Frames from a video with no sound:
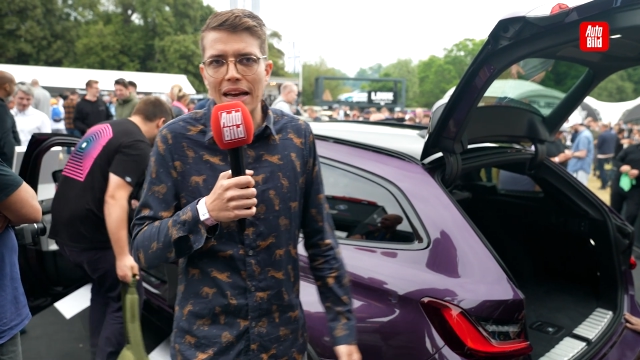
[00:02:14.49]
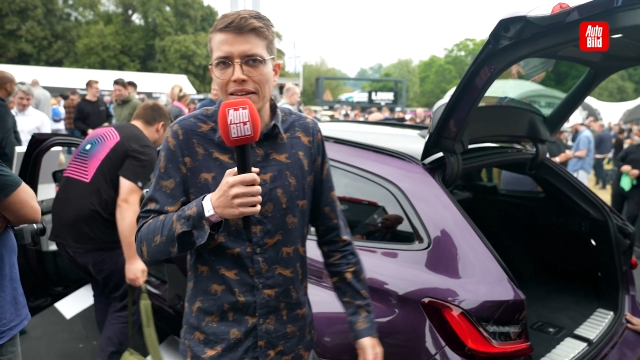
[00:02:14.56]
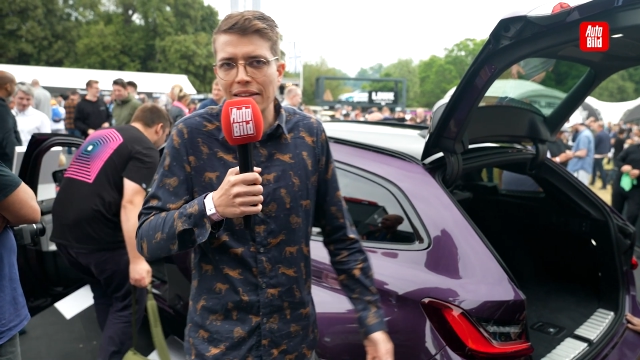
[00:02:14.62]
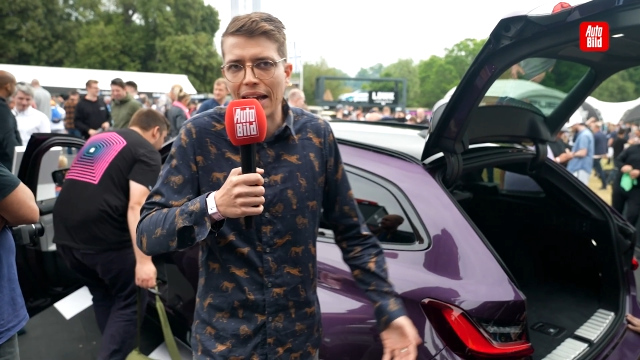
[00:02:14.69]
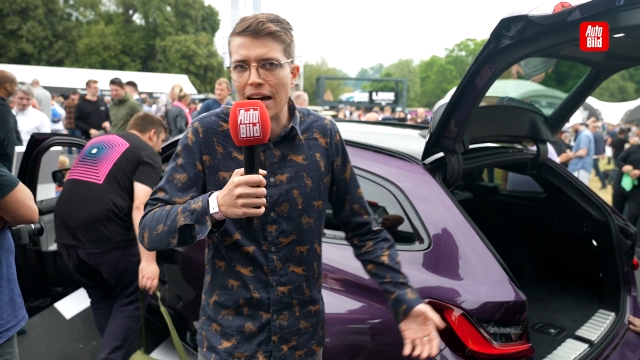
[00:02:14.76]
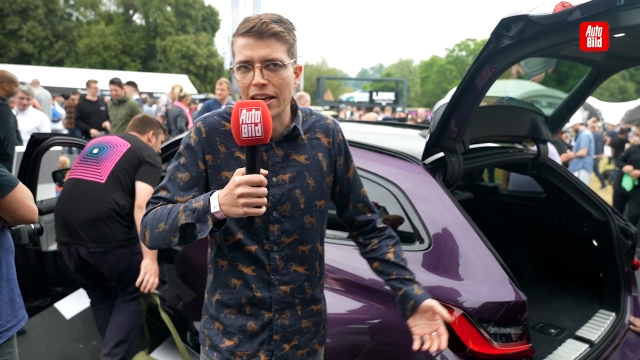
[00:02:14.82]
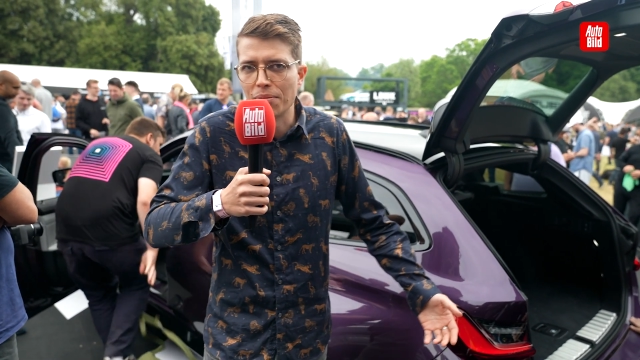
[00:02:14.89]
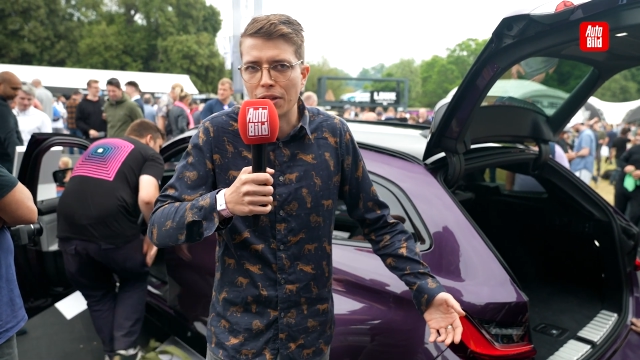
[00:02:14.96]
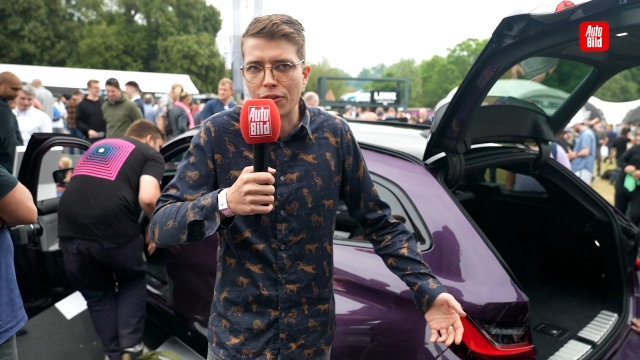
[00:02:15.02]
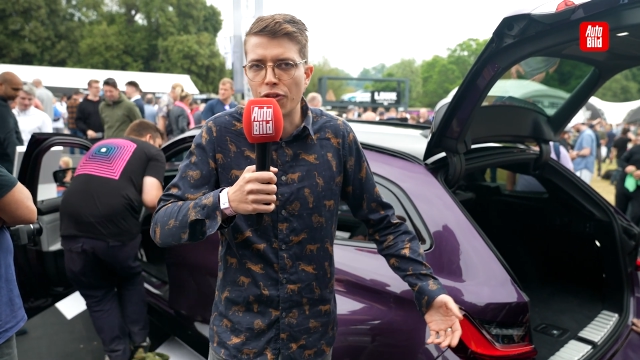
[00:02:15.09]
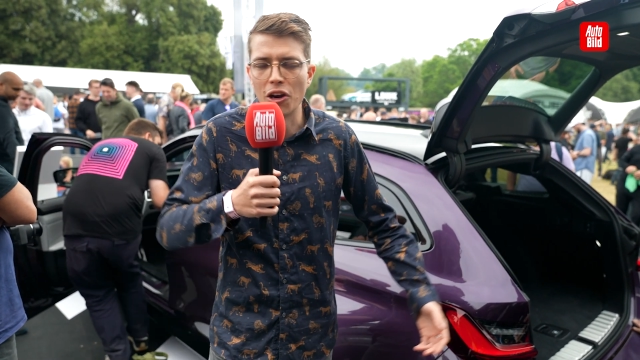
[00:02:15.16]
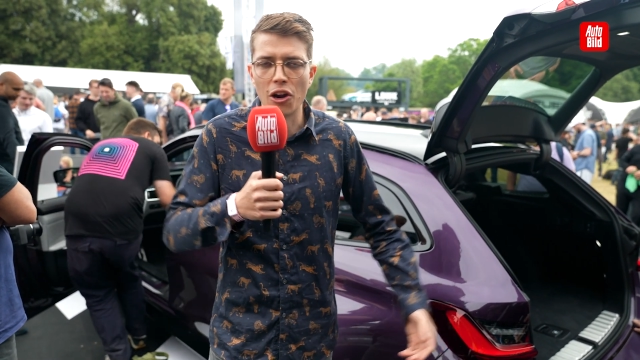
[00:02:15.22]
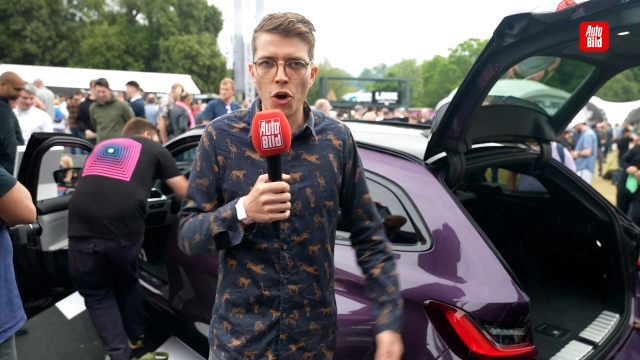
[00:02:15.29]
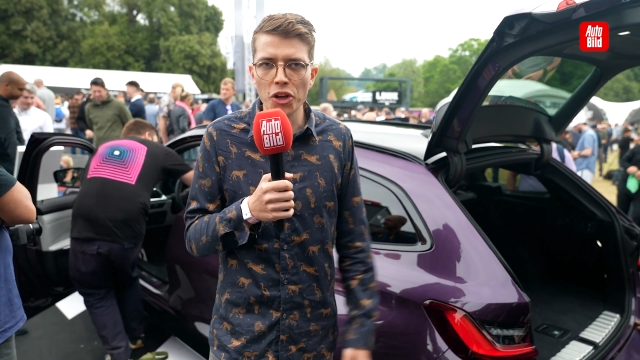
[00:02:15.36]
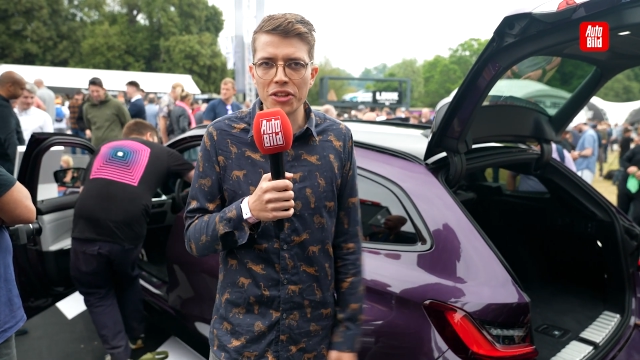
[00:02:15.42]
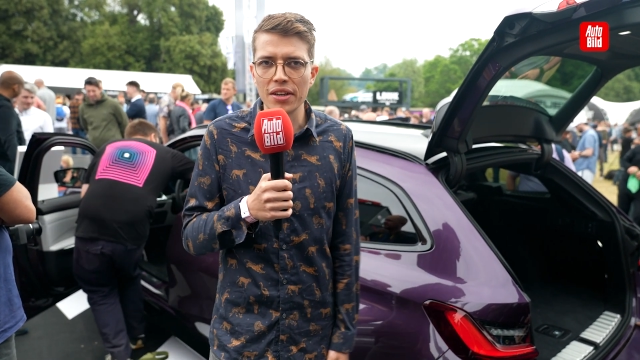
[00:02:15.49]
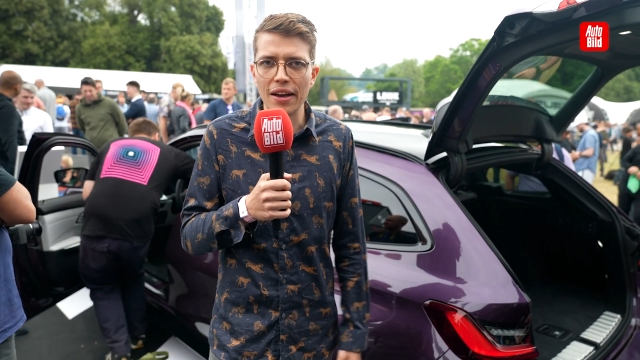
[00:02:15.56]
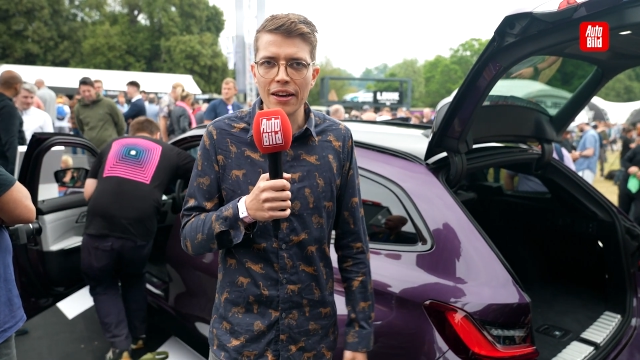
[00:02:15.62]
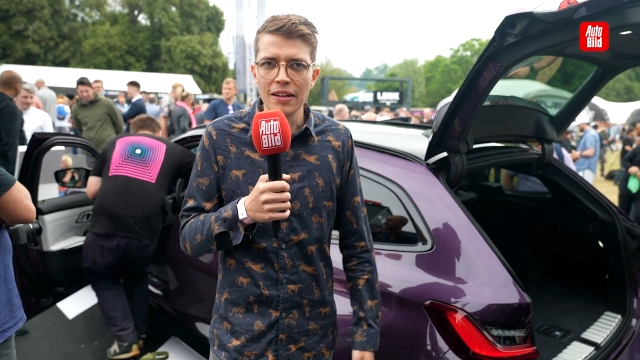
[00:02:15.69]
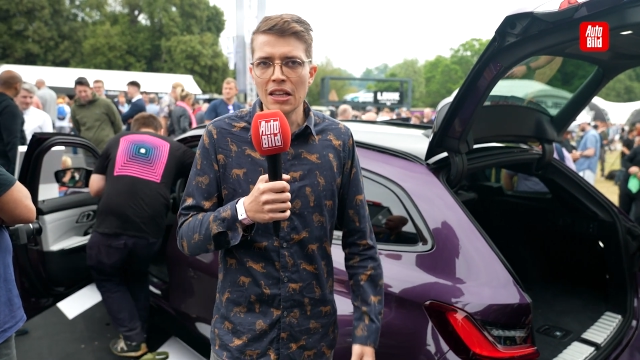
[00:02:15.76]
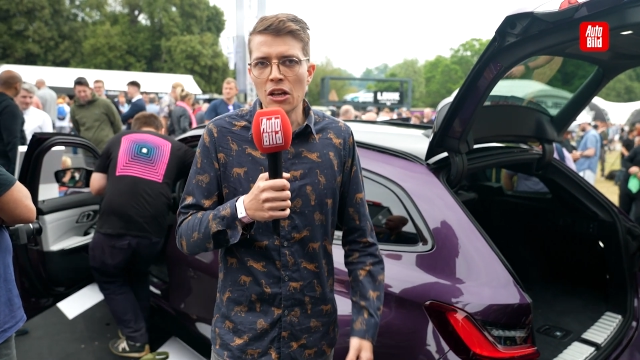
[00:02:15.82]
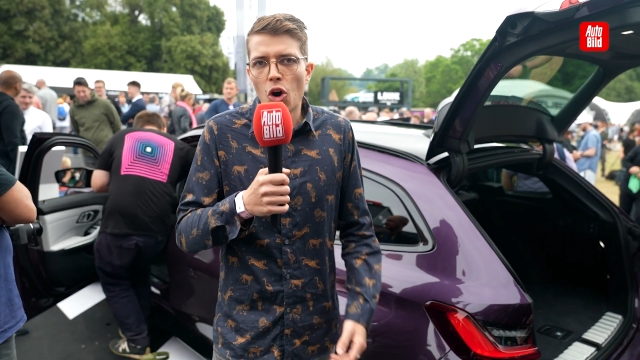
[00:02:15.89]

dann gerade mit voller Hütte.